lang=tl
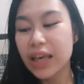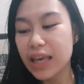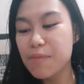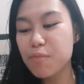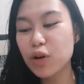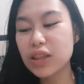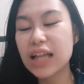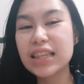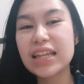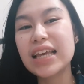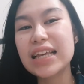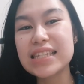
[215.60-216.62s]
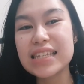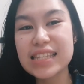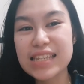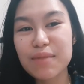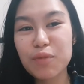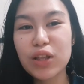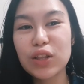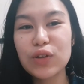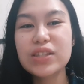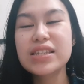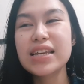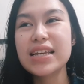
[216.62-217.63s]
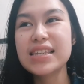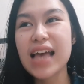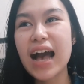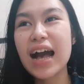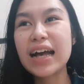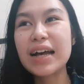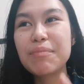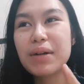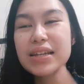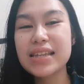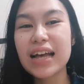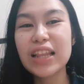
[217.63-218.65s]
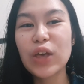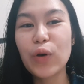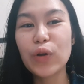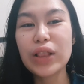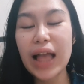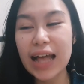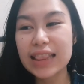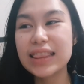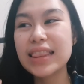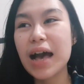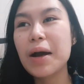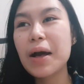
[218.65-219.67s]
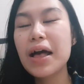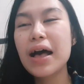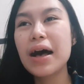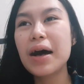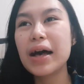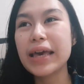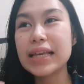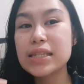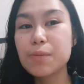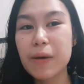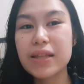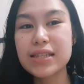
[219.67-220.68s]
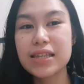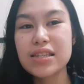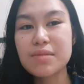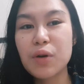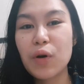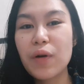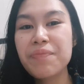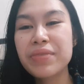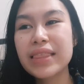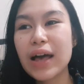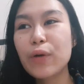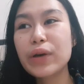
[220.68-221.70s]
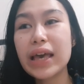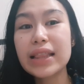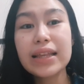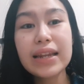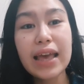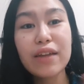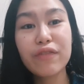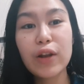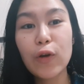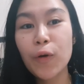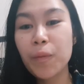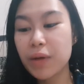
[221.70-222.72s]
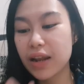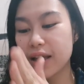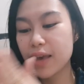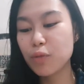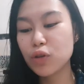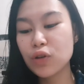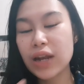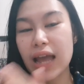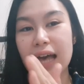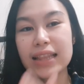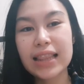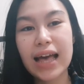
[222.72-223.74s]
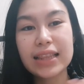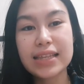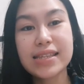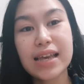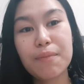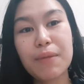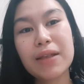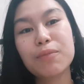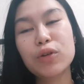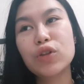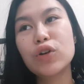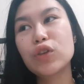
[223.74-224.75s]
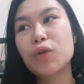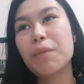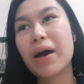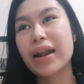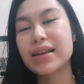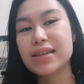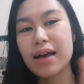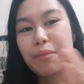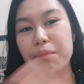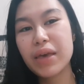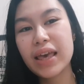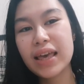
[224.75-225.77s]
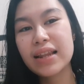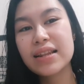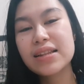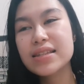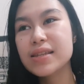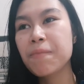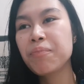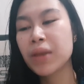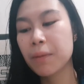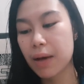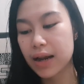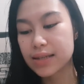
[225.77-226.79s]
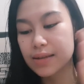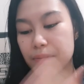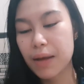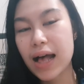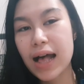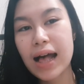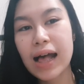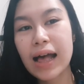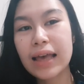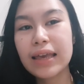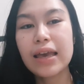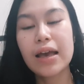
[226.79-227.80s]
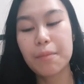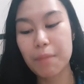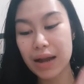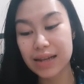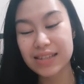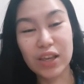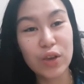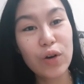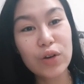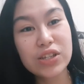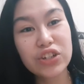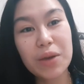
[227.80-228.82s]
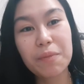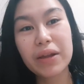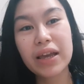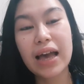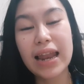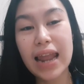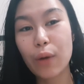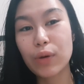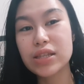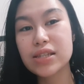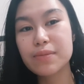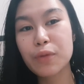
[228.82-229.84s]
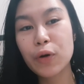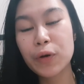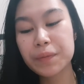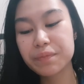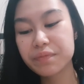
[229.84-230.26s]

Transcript: importante na isiksik mo na doon sa isang bagsak na yon lahat ng expenses mo. Now, get an envelope, ilagay mo doon lahat-lahat, i-segment mo doon yung para sa bills, para sa bahay, para sa iyo, syempre, allowance mo,